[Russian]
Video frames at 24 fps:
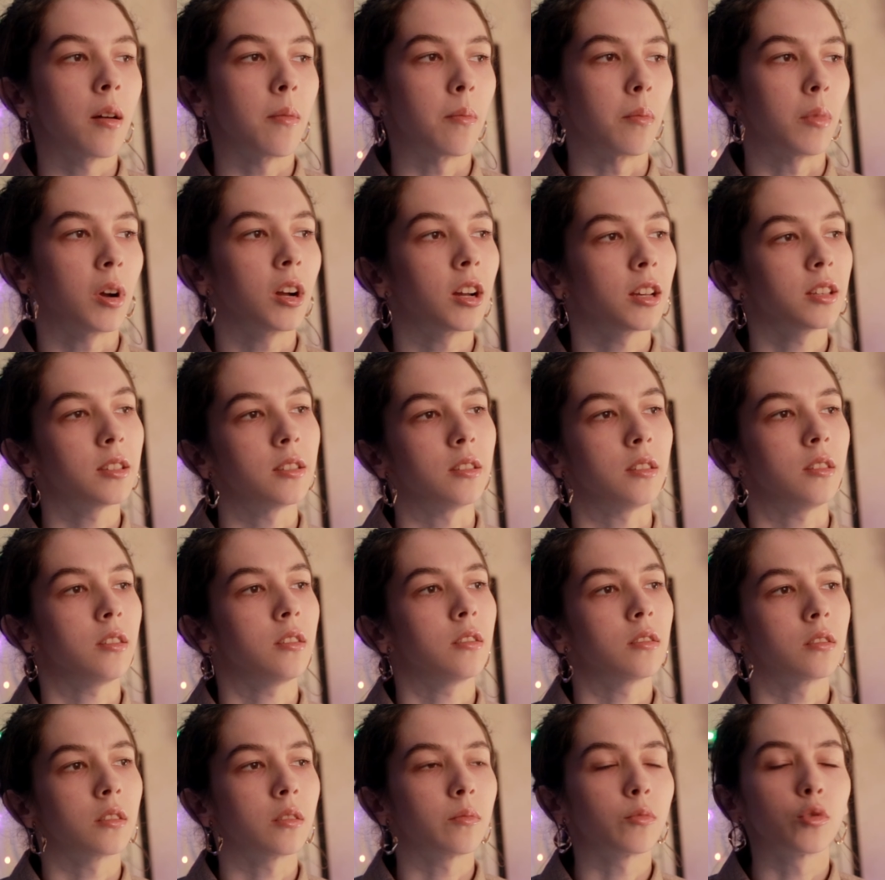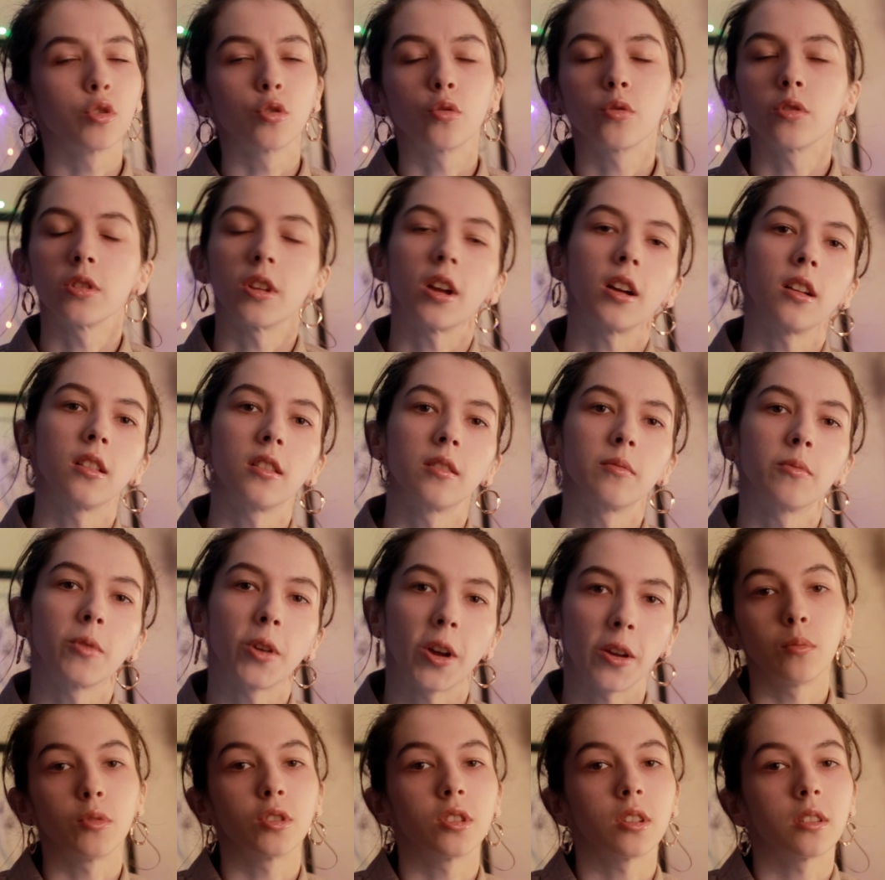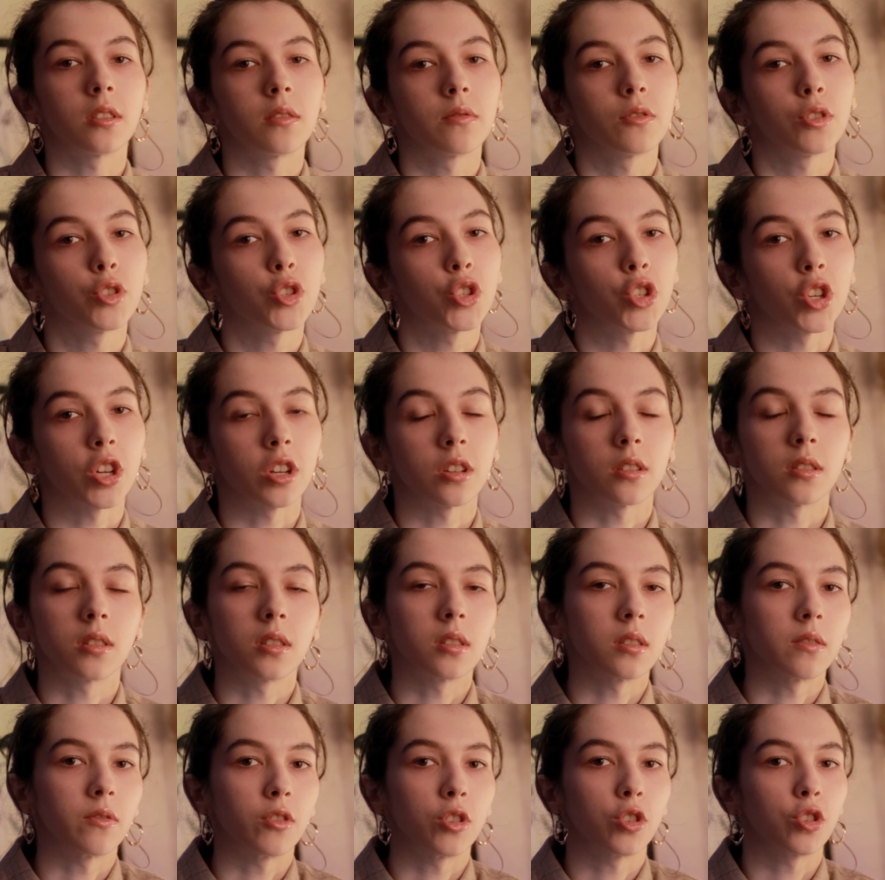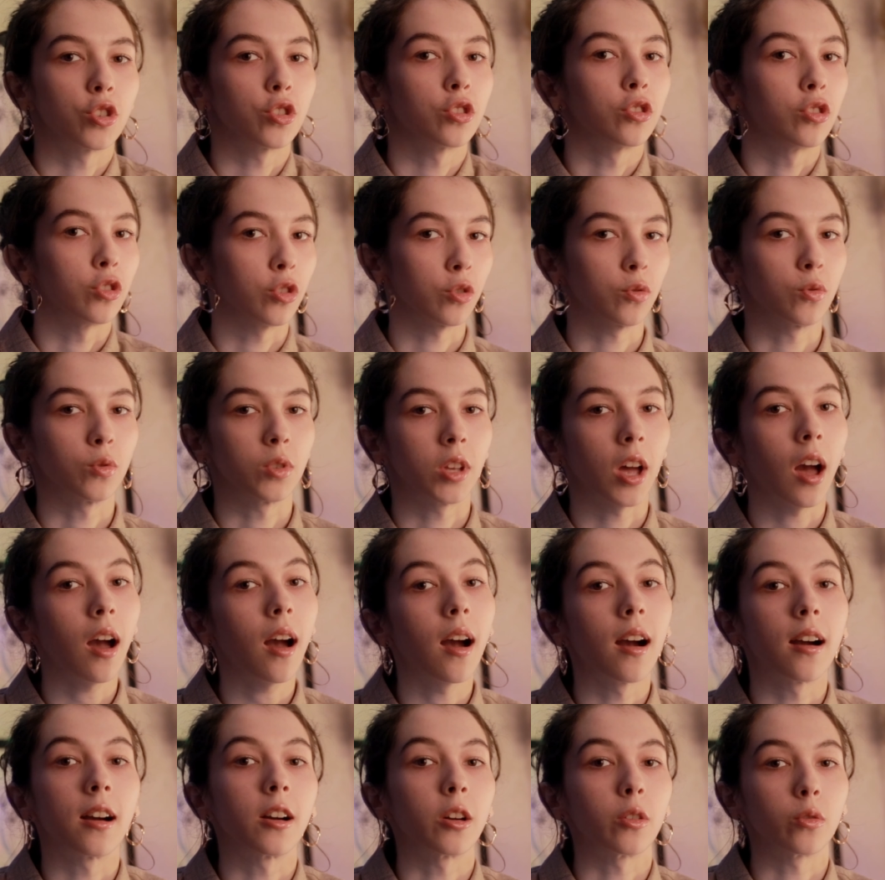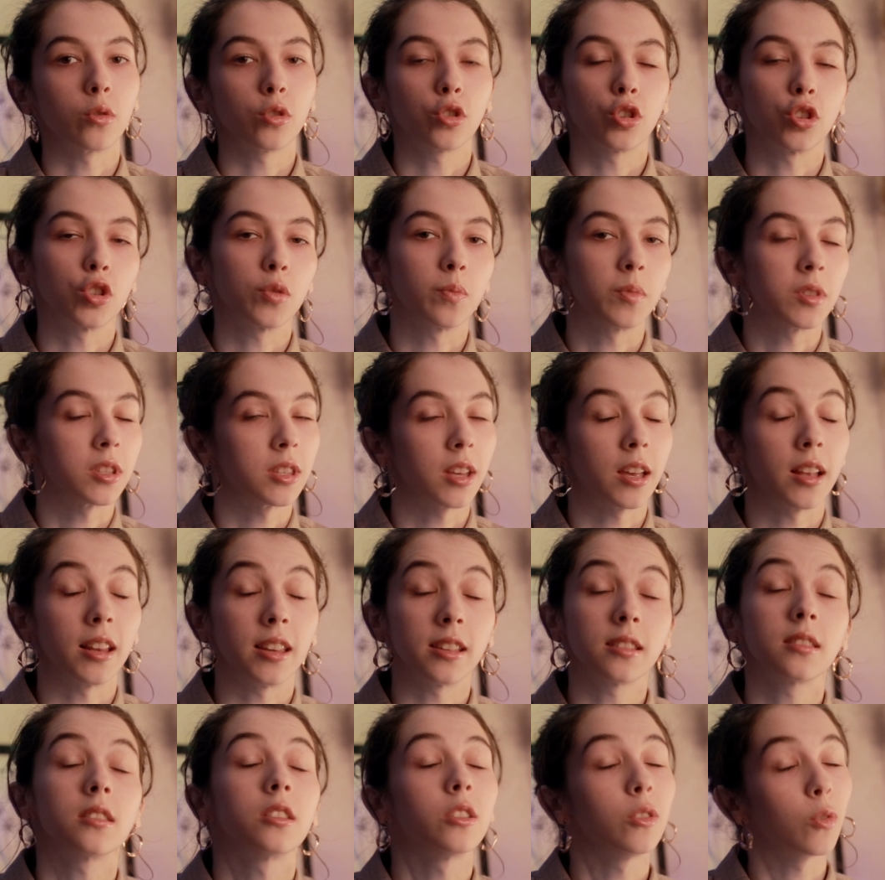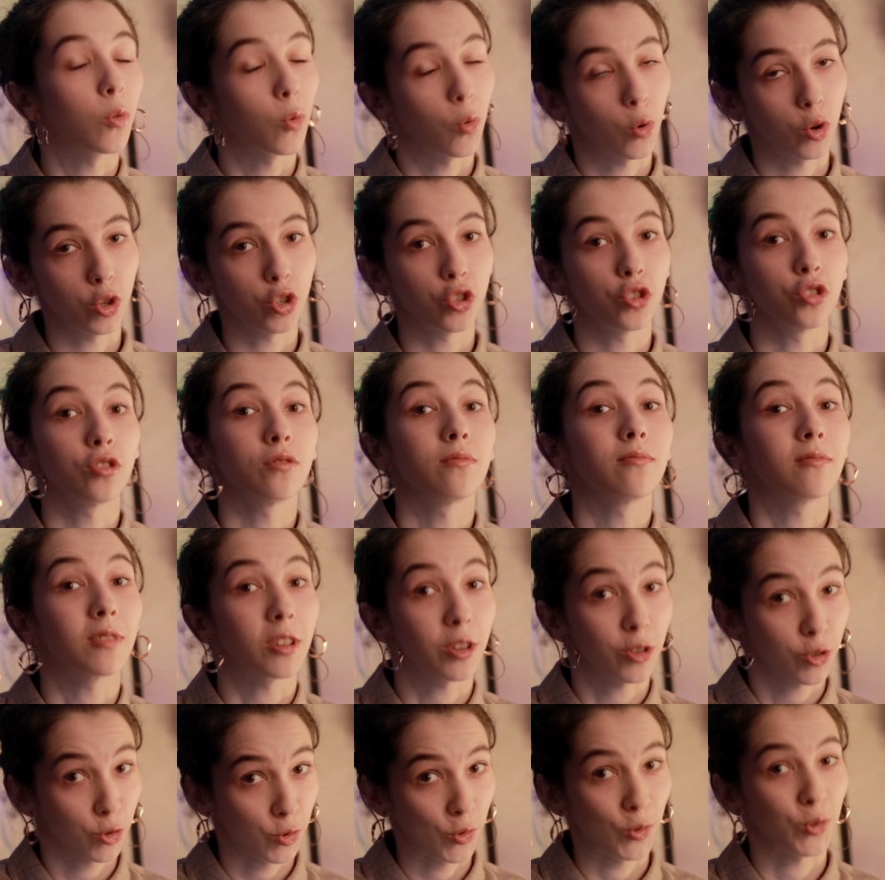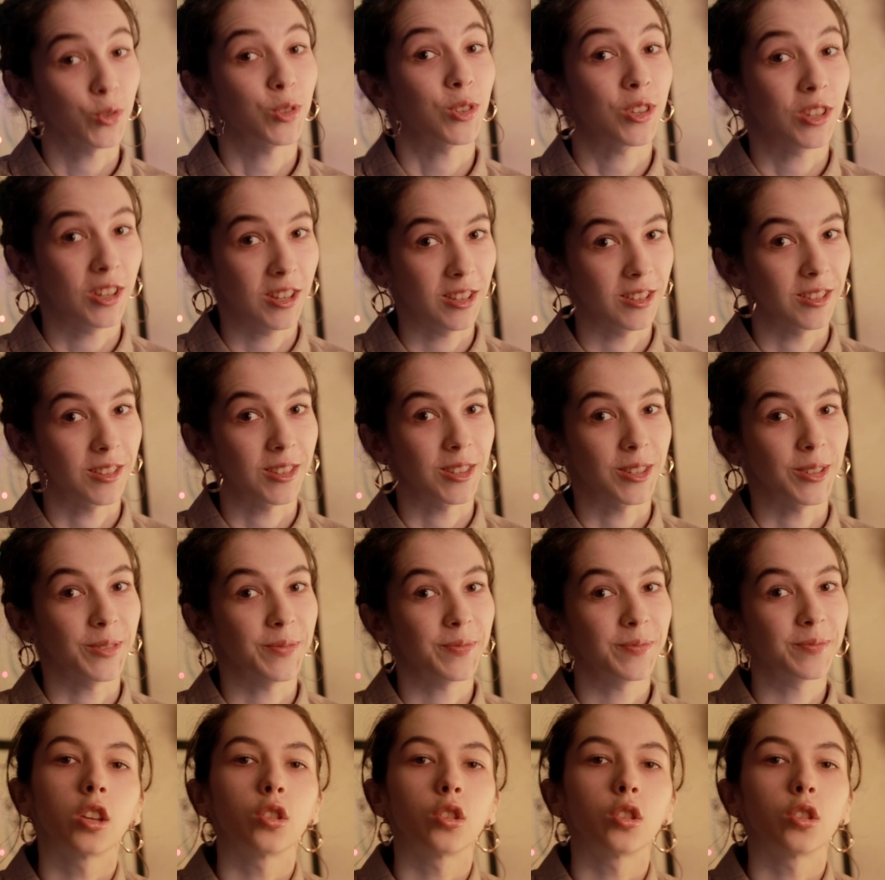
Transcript: магазинам, журналам. Без этого сейчас совершенно никуда, а хорошие специалисты очень хорошо ценятся.